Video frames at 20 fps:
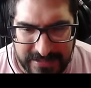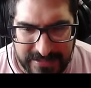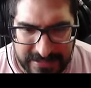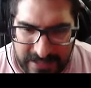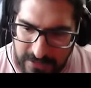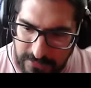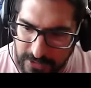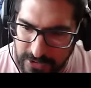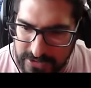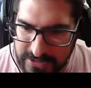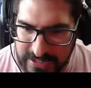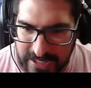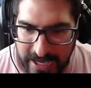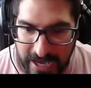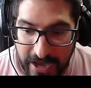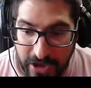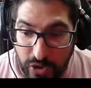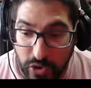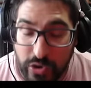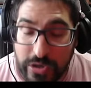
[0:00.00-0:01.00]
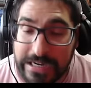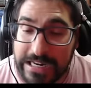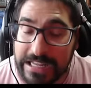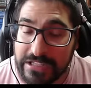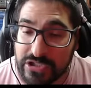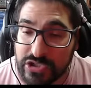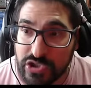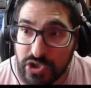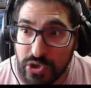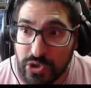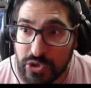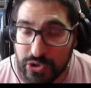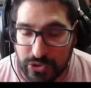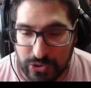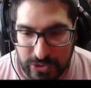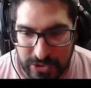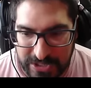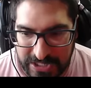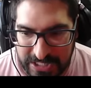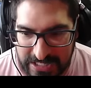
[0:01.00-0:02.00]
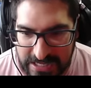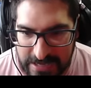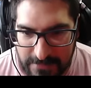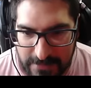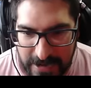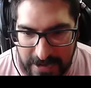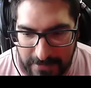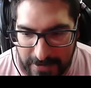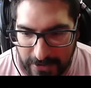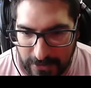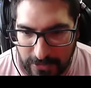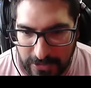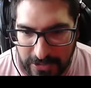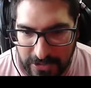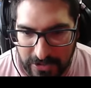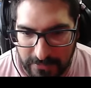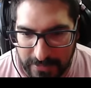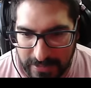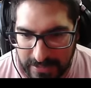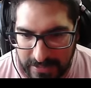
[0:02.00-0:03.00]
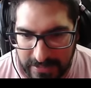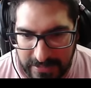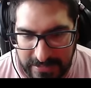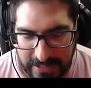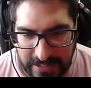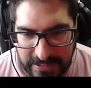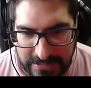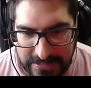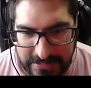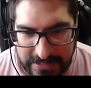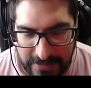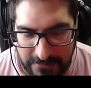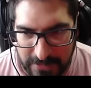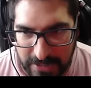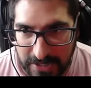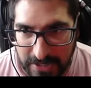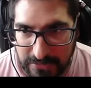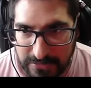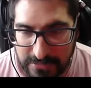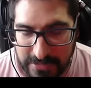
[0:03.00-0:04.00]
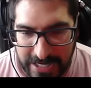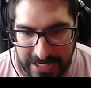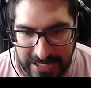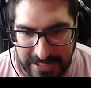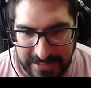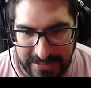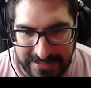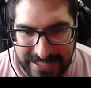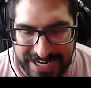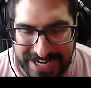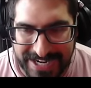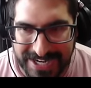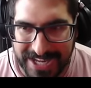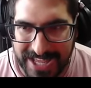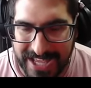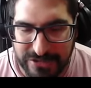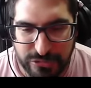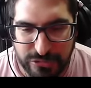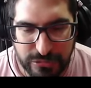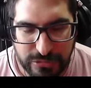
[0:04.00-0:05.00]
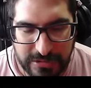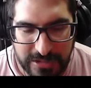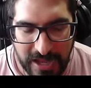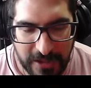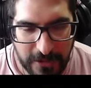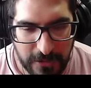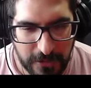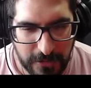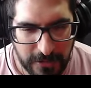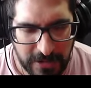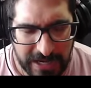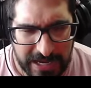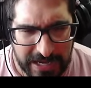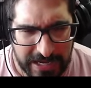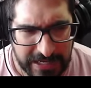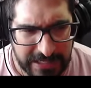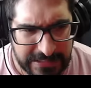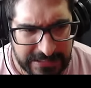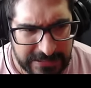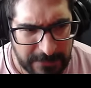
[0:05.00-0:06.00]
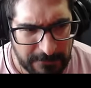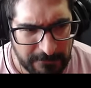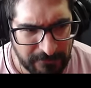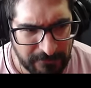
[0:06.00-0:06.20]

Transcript: Del bosque. ¿ah? Corre Zorro se llama abajo el nombre de Tails. Ah, miren su carita, está re asustado Colangas.